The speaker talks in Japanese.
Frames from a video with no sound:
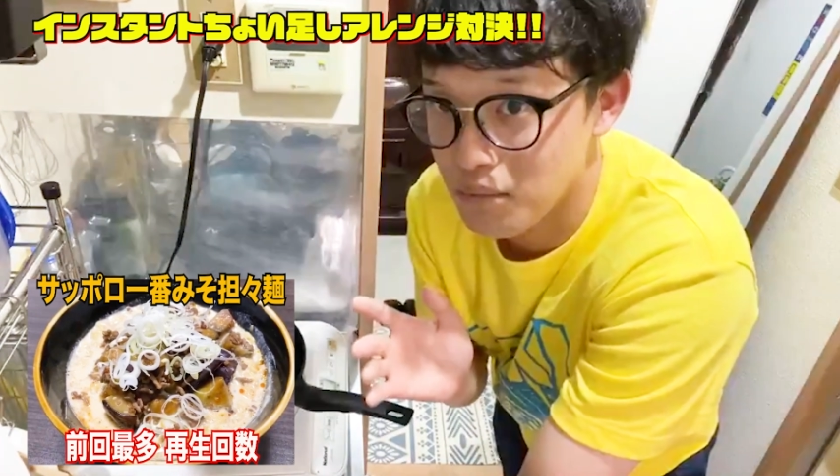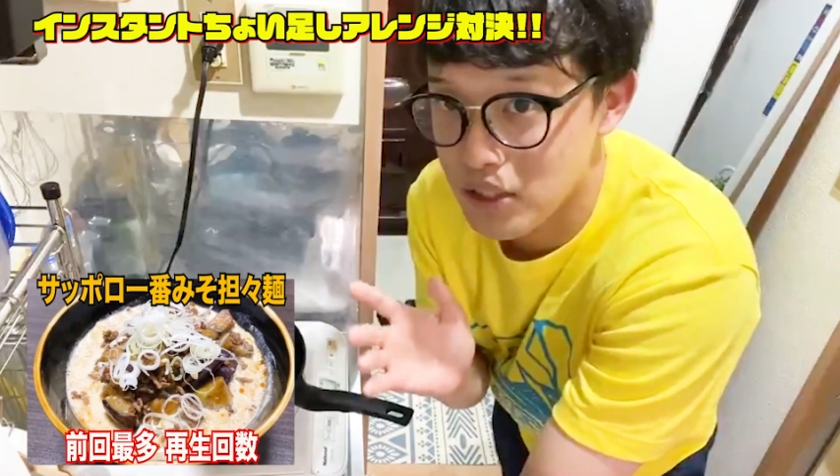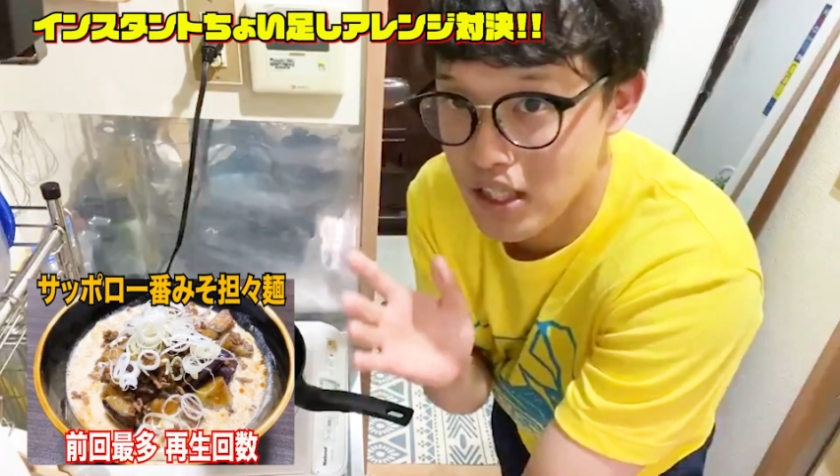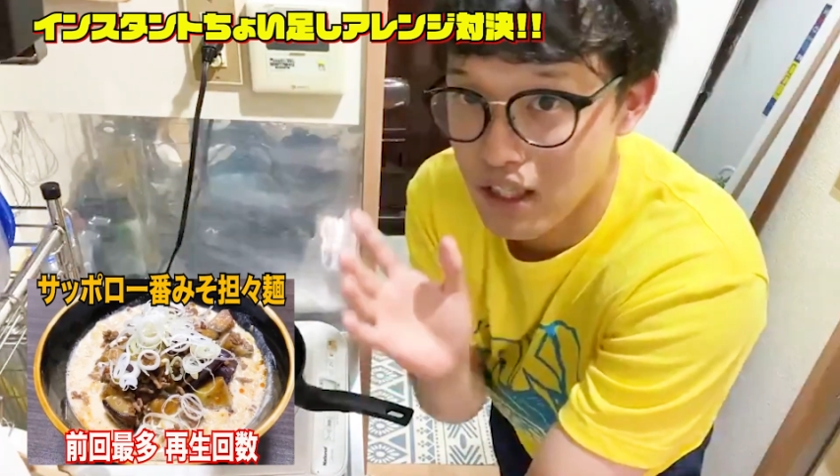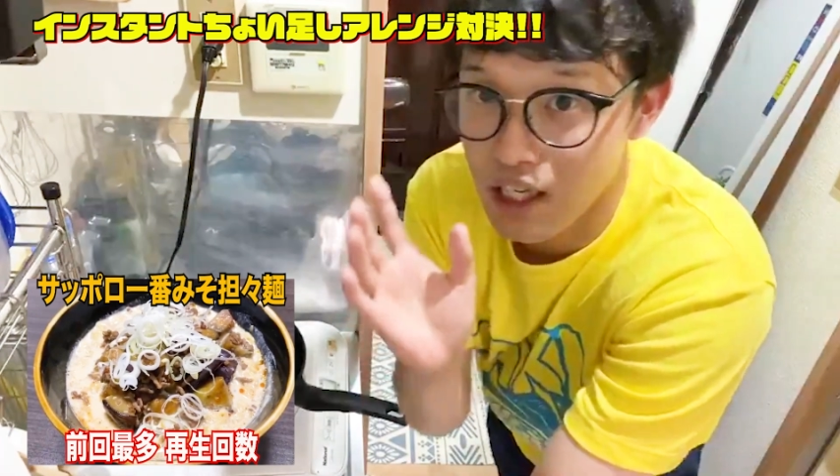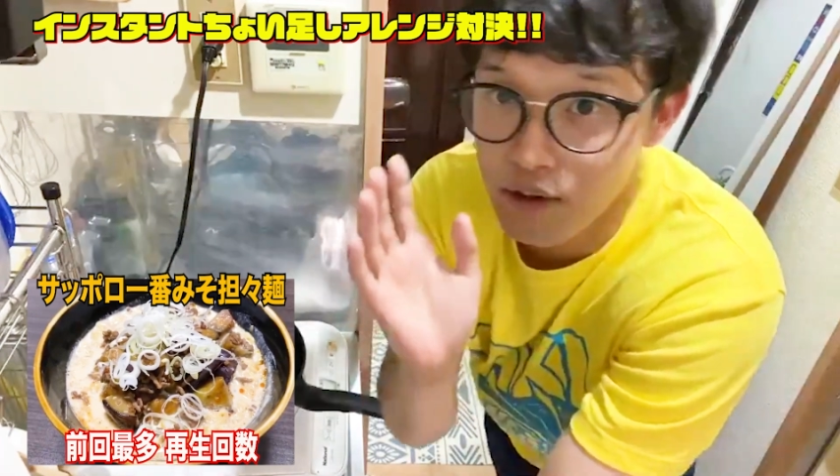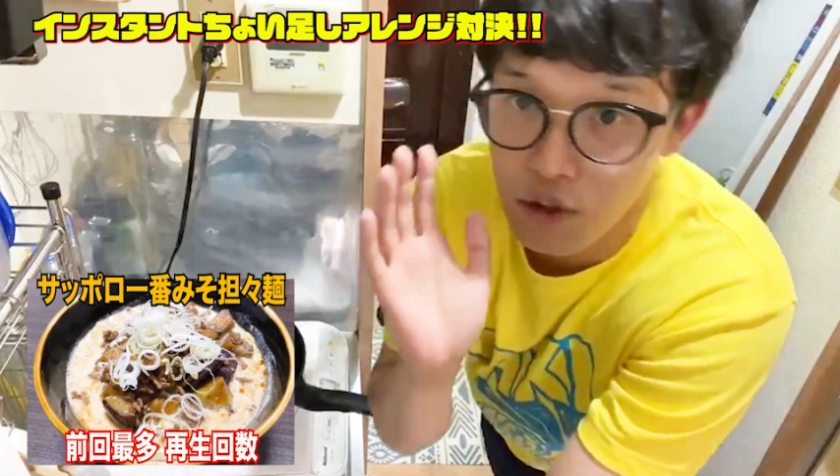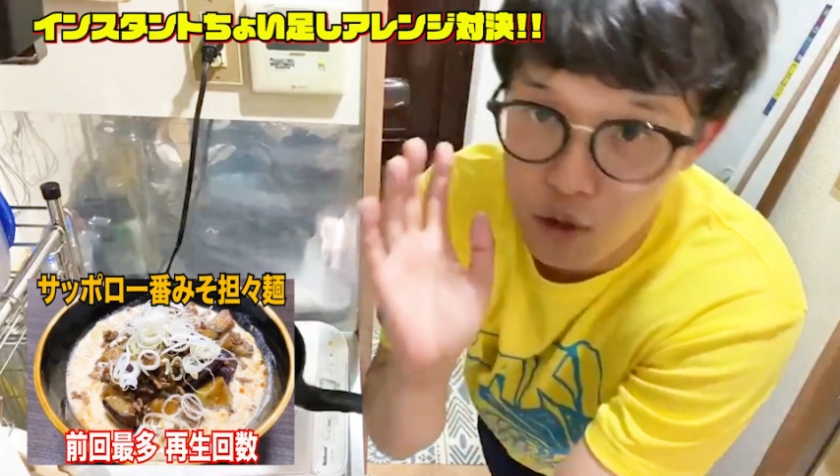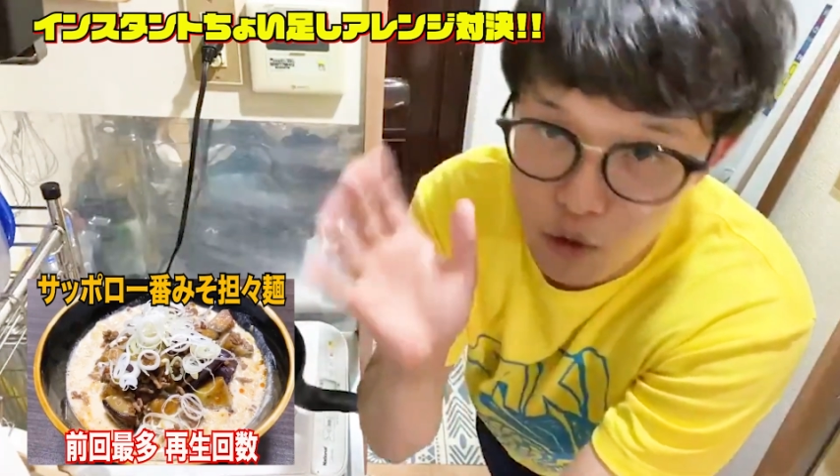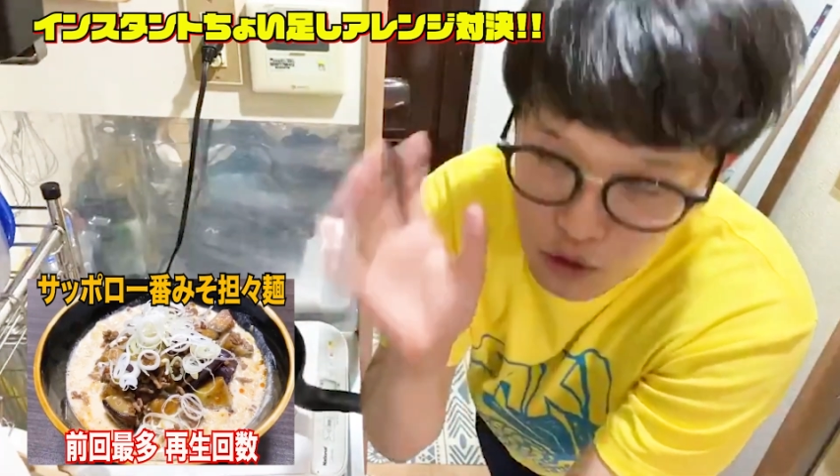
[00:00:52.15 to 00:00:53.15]
まあ前回は
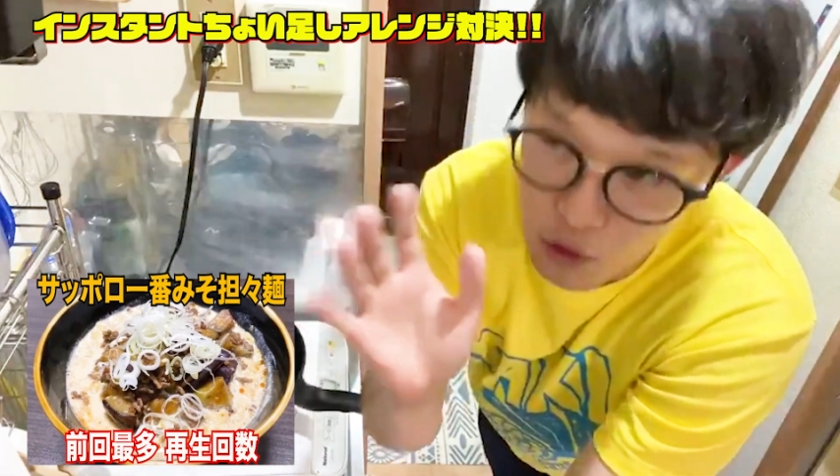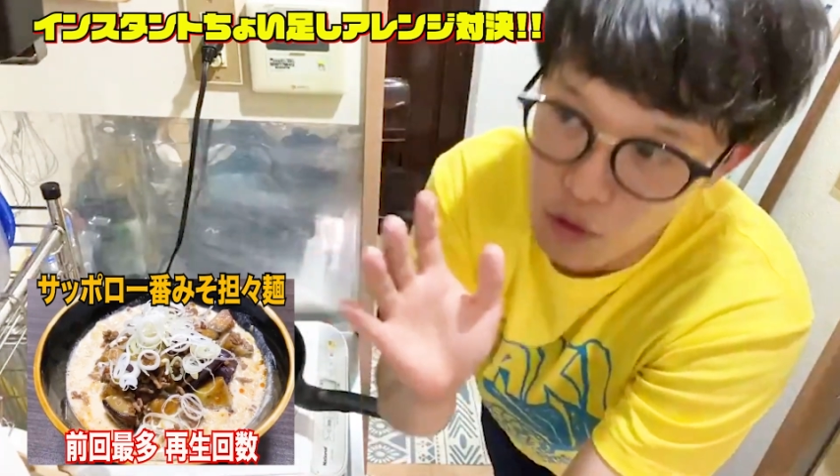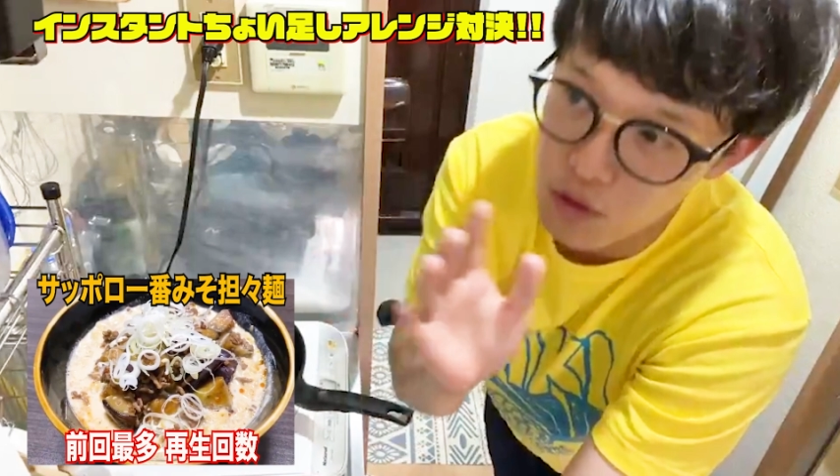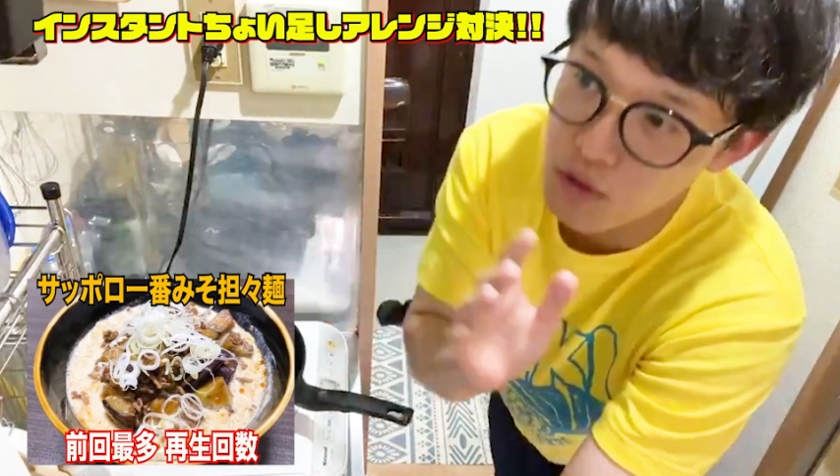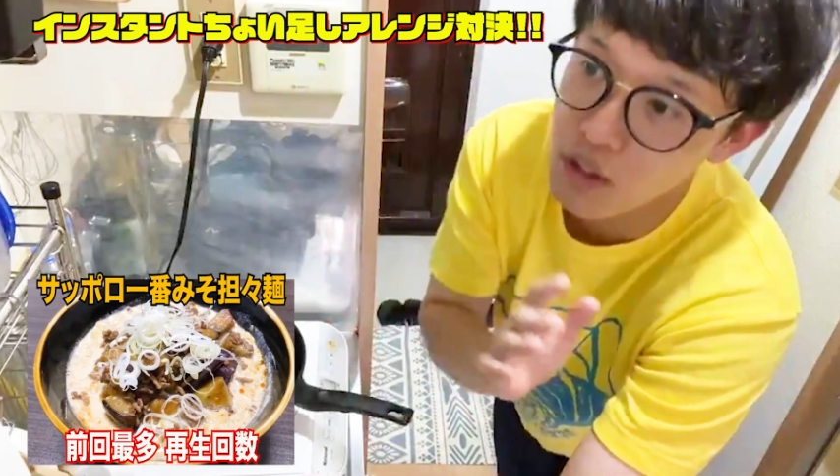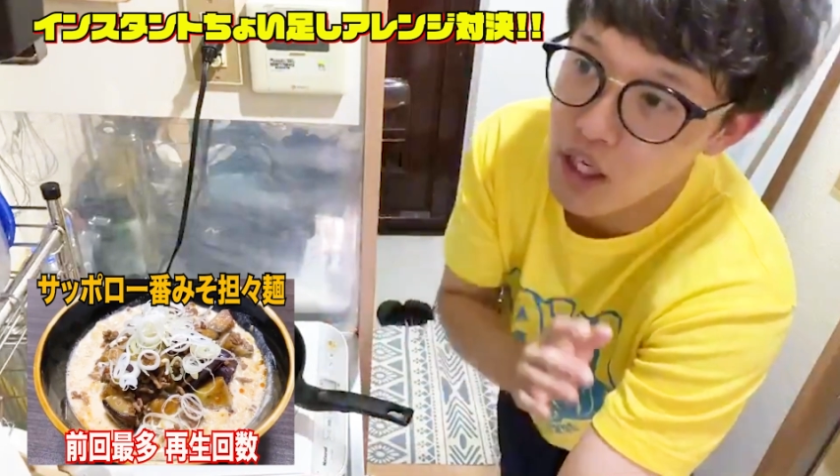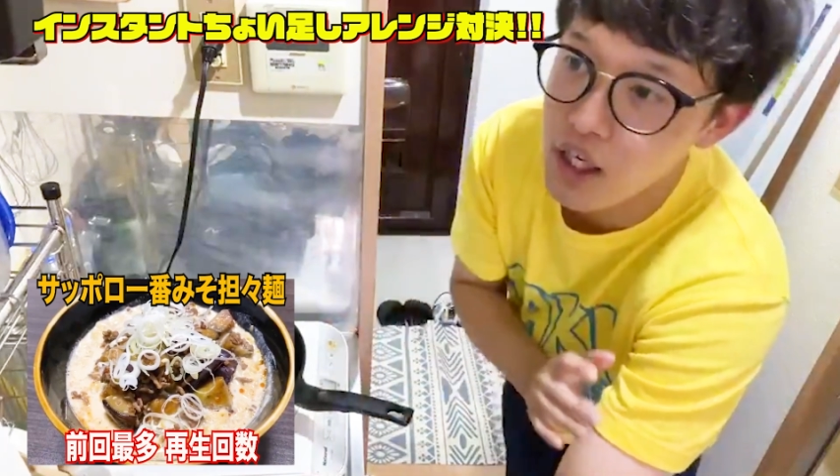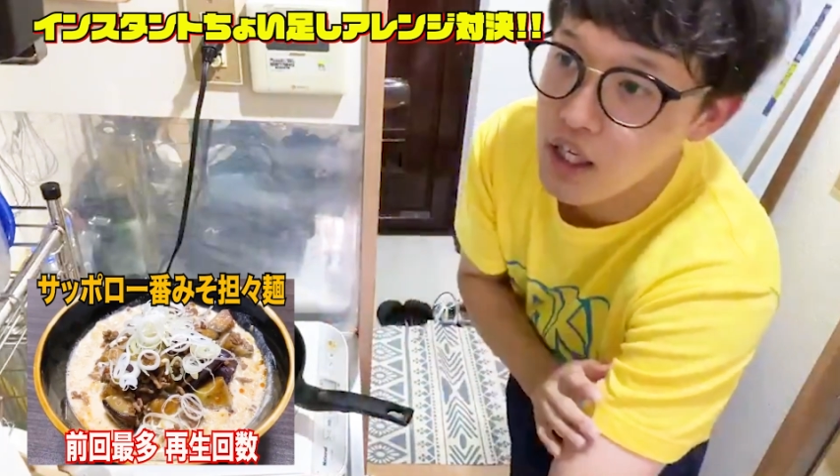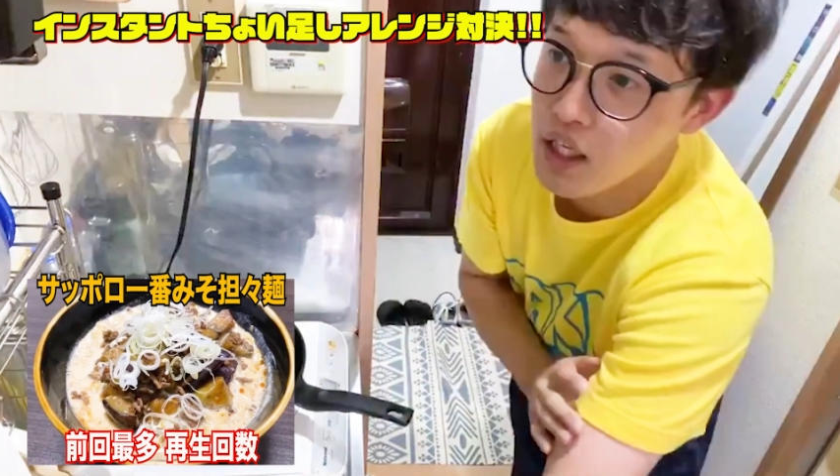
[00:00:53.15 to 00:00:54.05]
優勝っていうね、